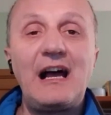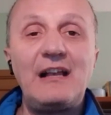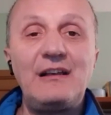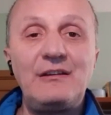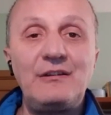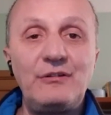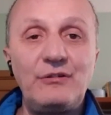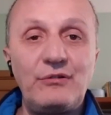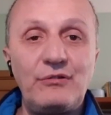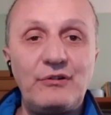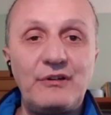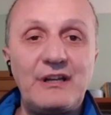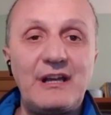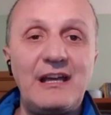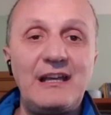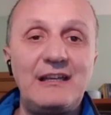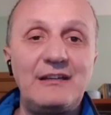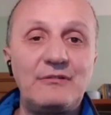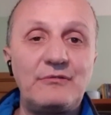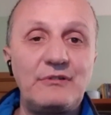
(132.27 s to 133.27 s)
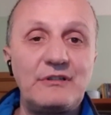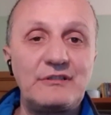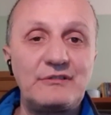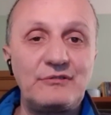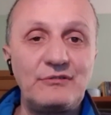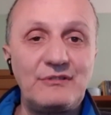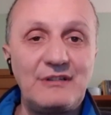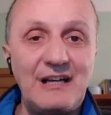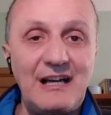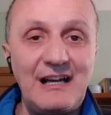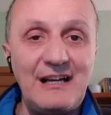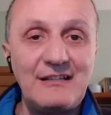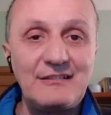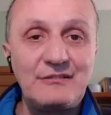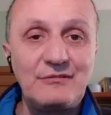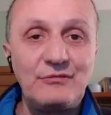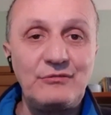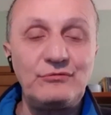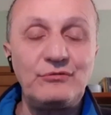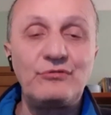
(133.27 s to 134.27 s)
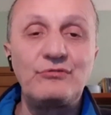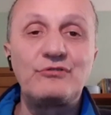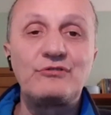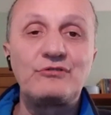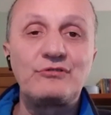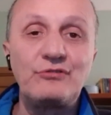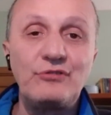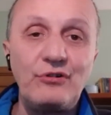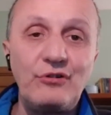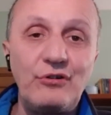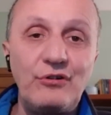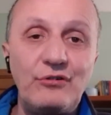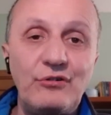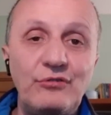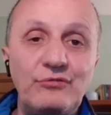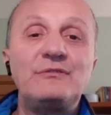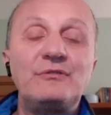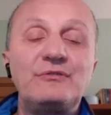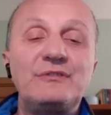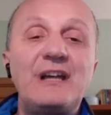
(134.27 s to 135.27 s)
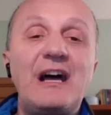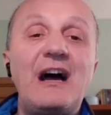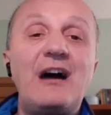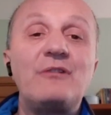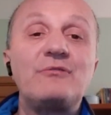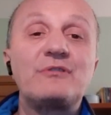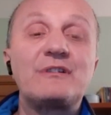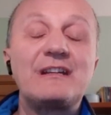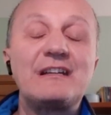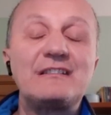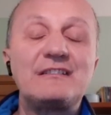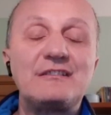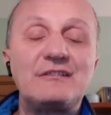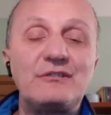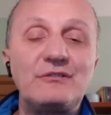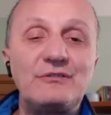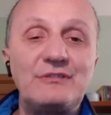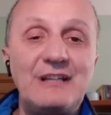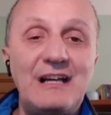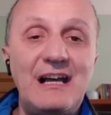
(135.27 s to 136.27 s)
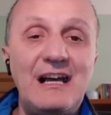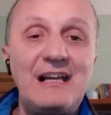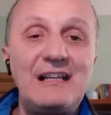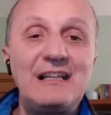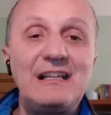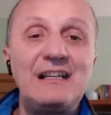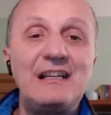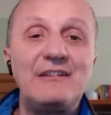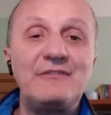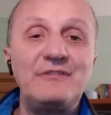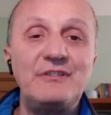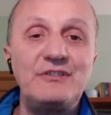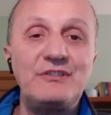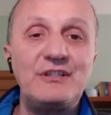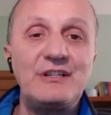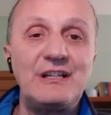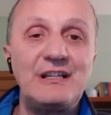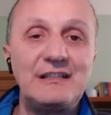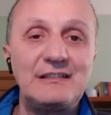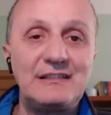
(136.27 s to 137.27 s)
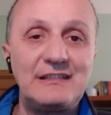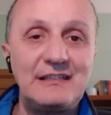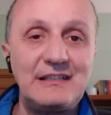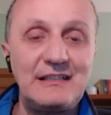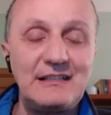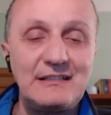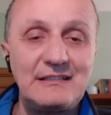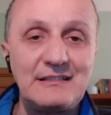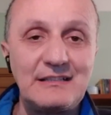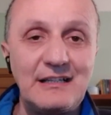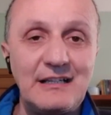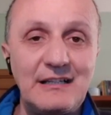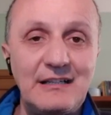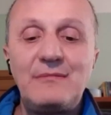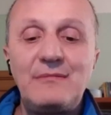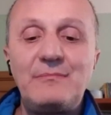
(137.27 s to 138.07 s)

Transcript: Allora, in questo caso, non solo non ha un razionale la vigile attesa,